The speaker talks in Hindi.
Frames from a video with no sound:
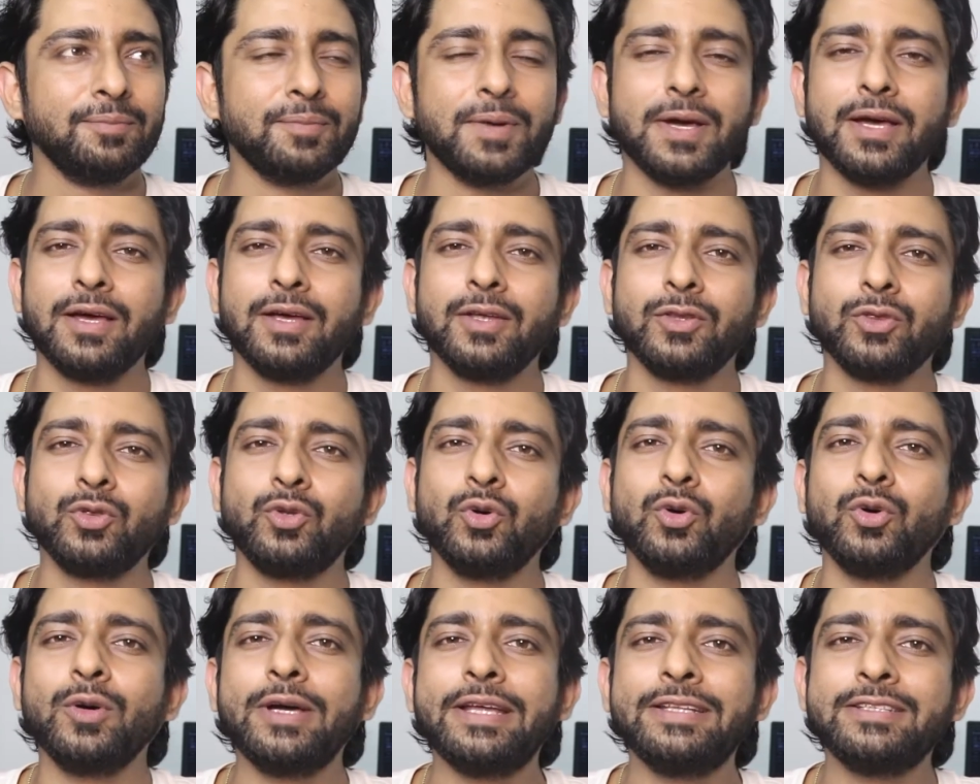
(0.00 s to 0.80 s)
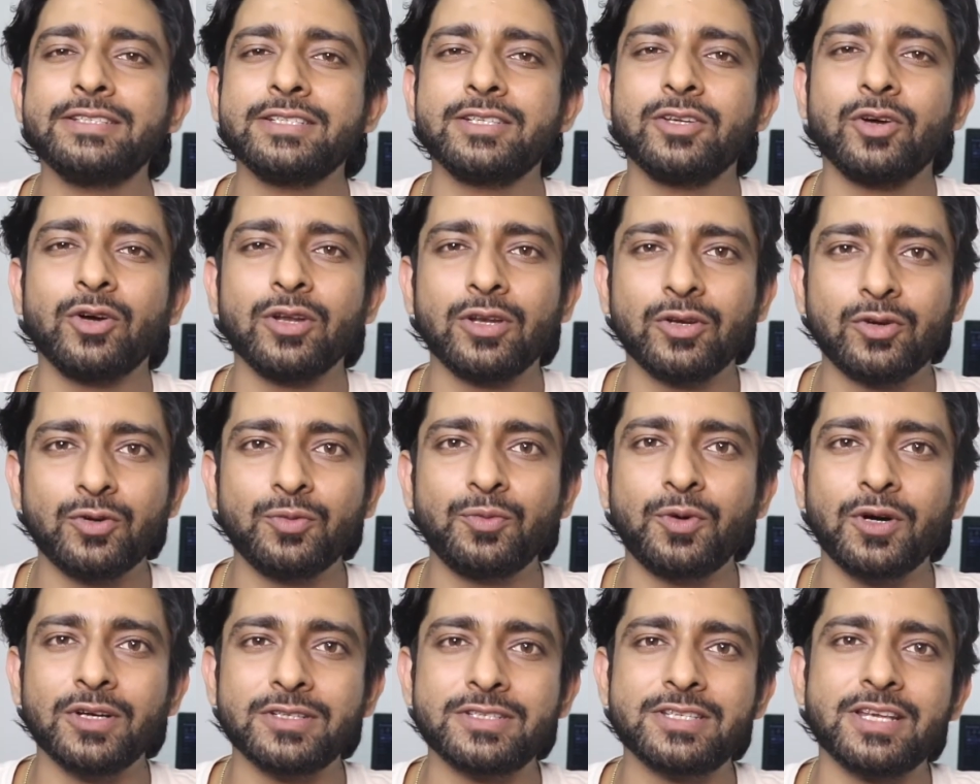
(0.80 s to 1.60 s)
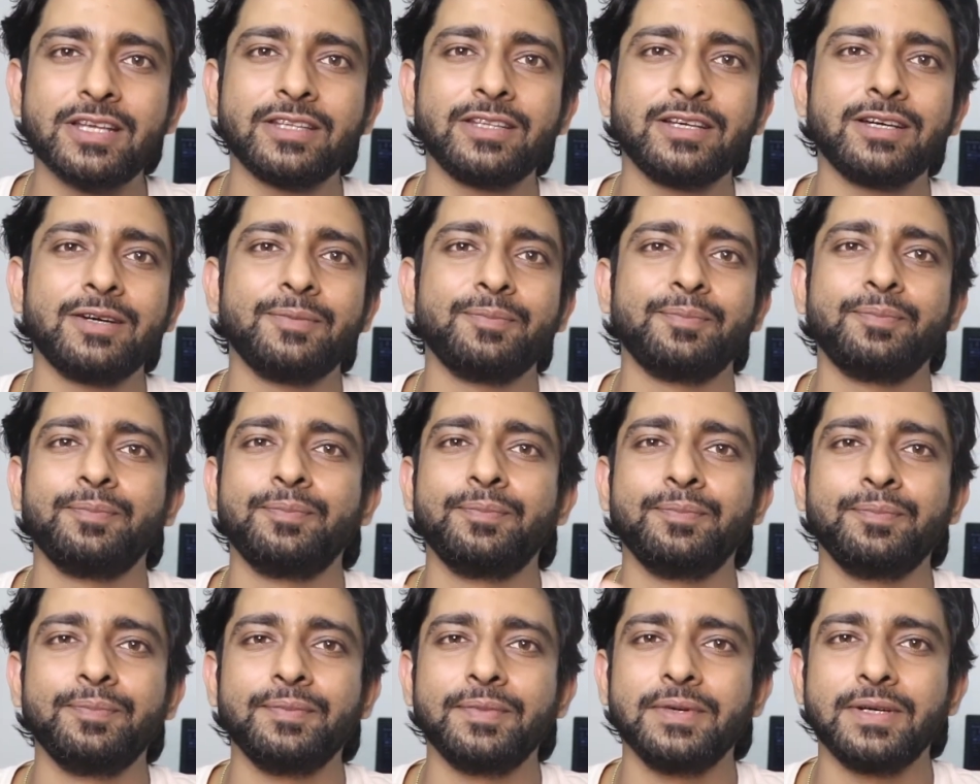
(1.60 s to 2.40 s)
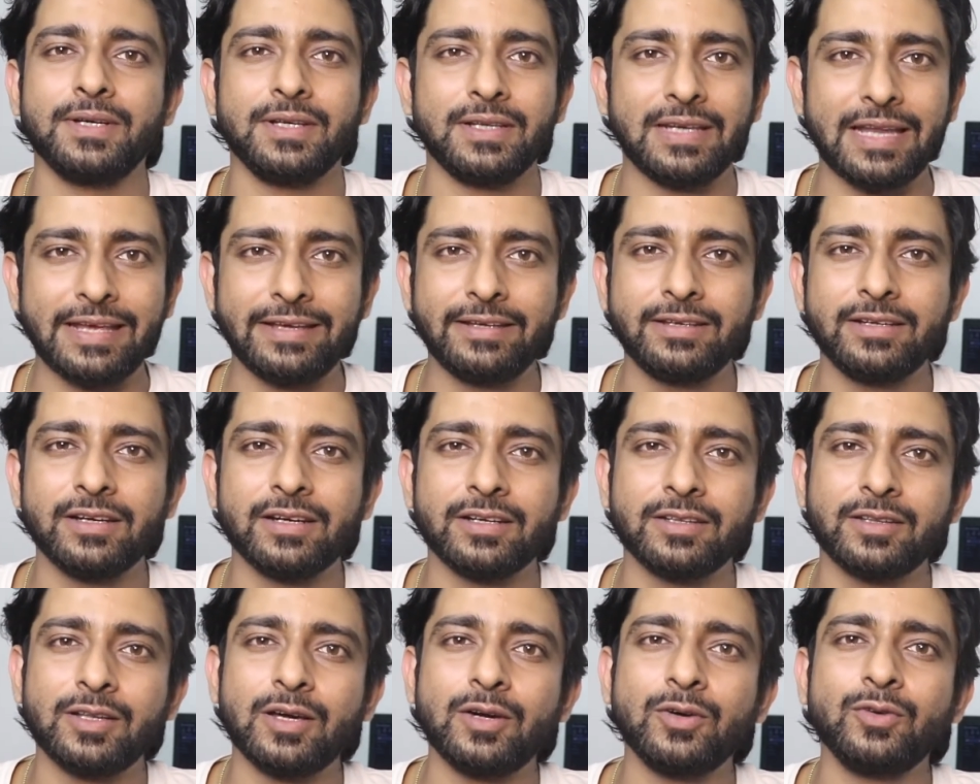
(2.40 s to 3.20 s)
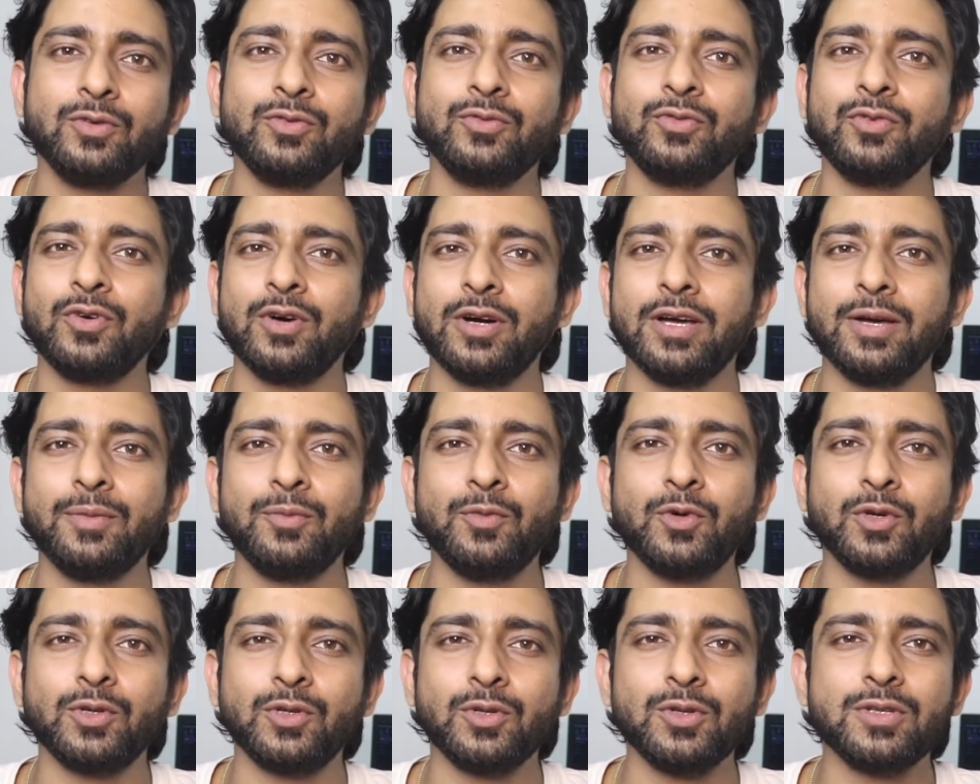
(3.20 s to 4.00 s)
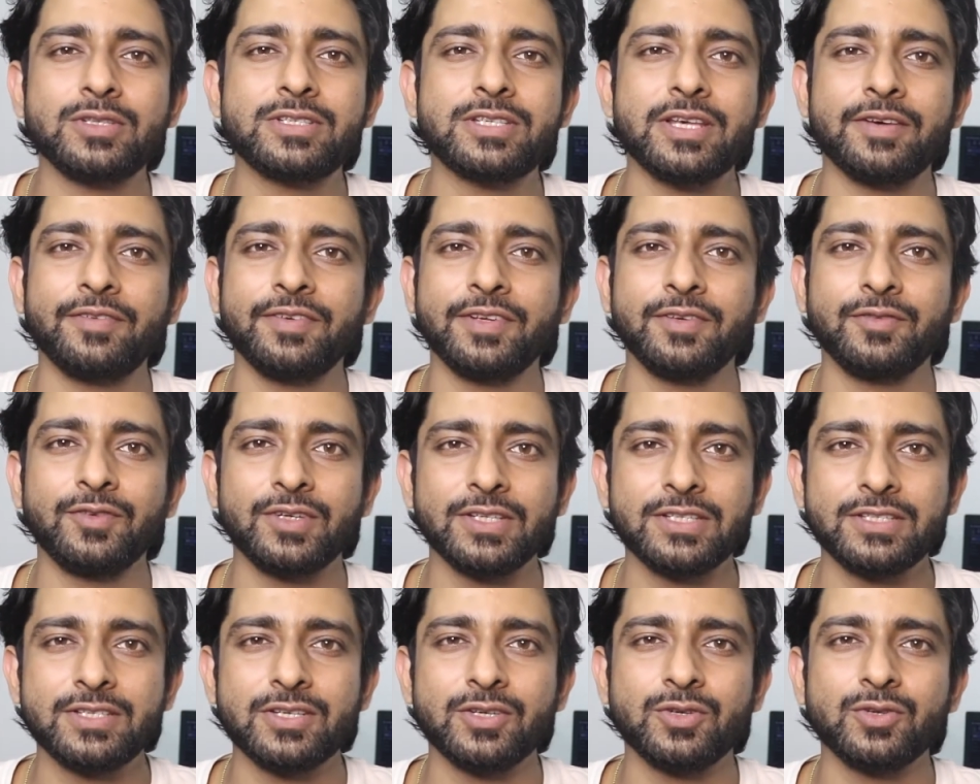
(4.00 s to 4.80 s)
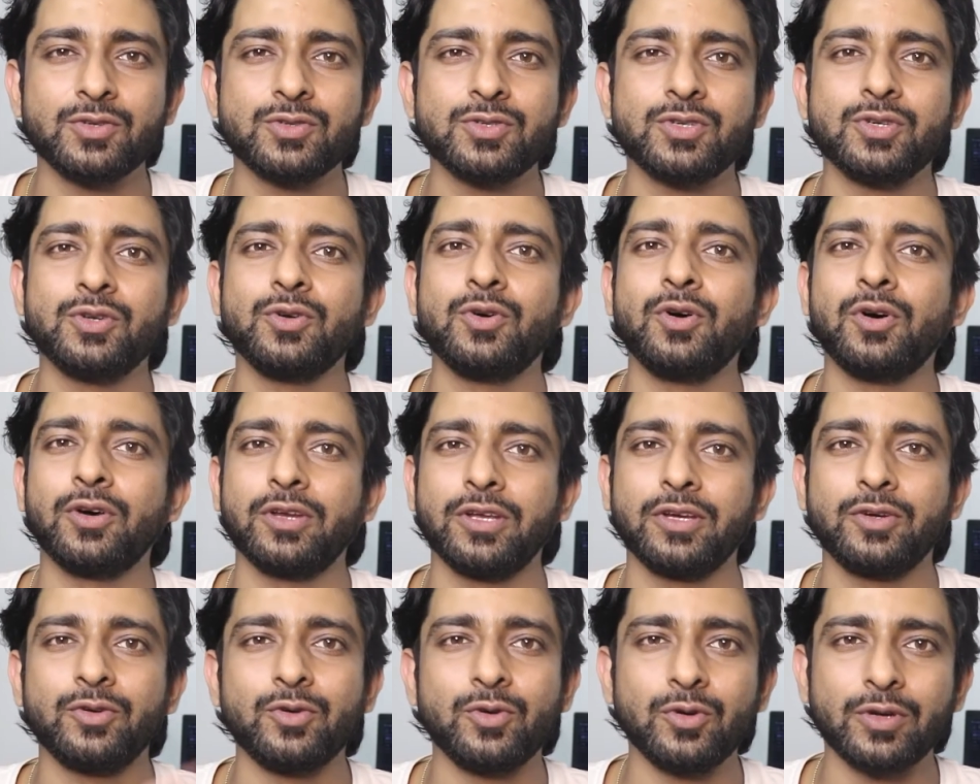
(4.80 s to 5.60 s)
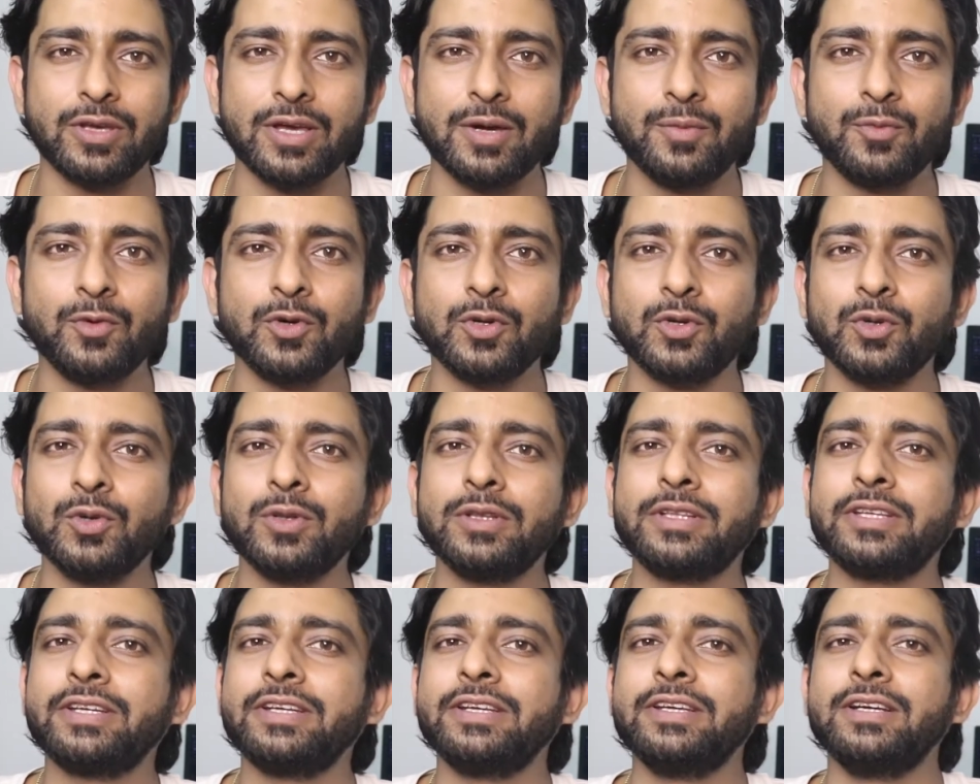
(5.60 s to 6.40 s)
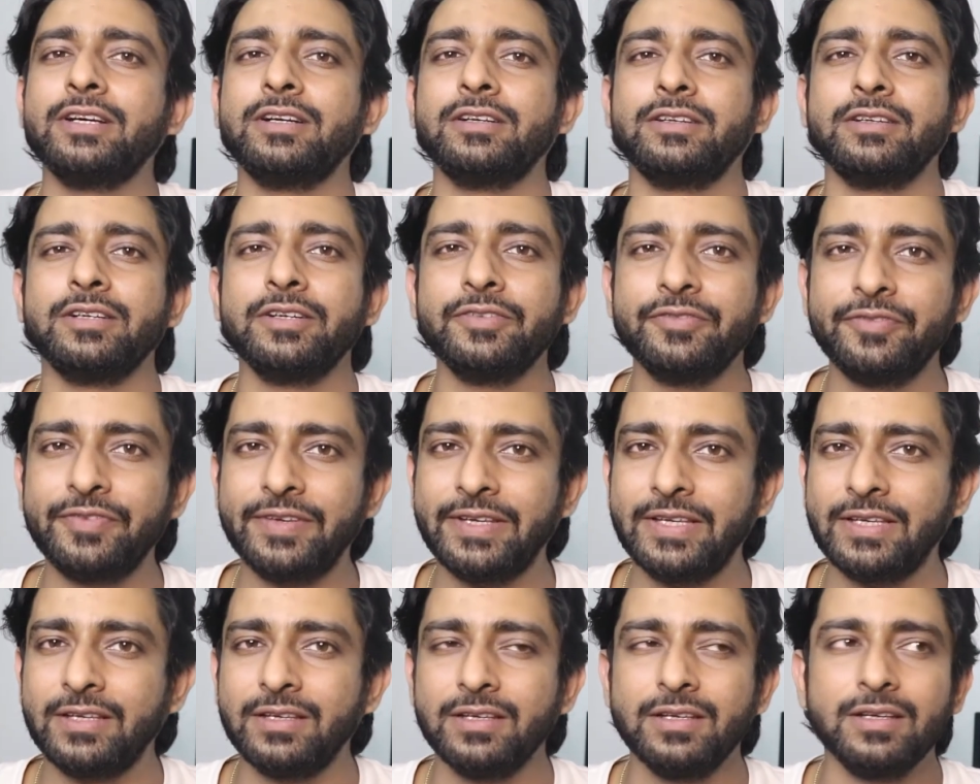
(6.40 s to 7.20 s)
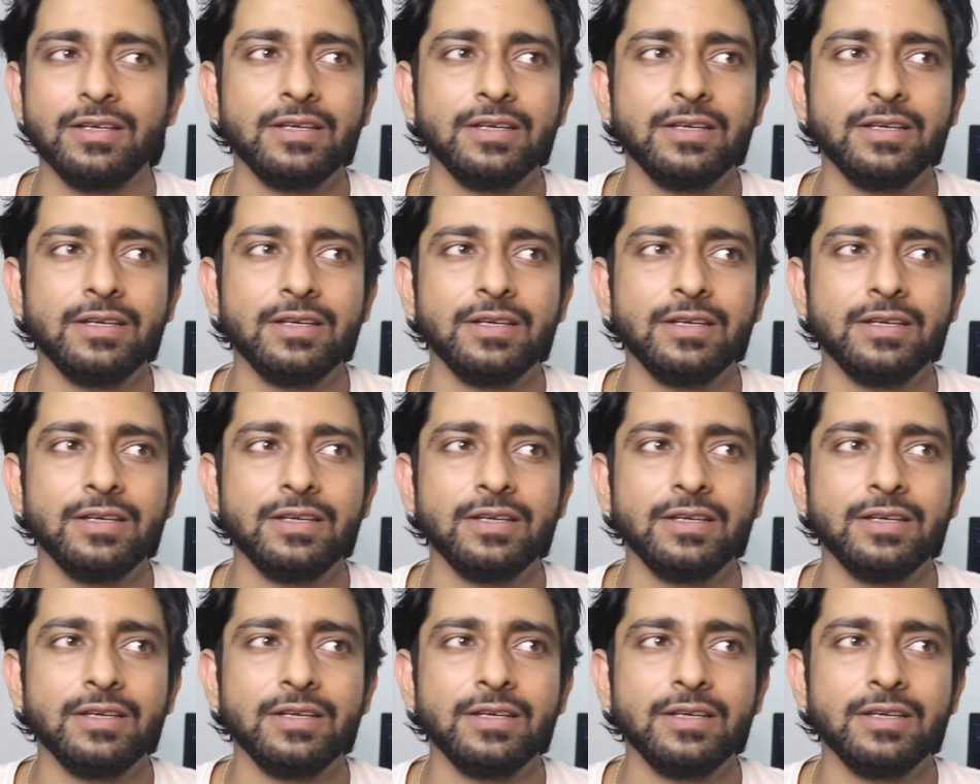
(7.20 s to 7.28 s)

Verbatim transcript: मैं दो इंजन ऑयल को बहुत ज़्यादा लाइक करता हूँ वो है मोटुल 7100 और एक हो गया मोटुल 300V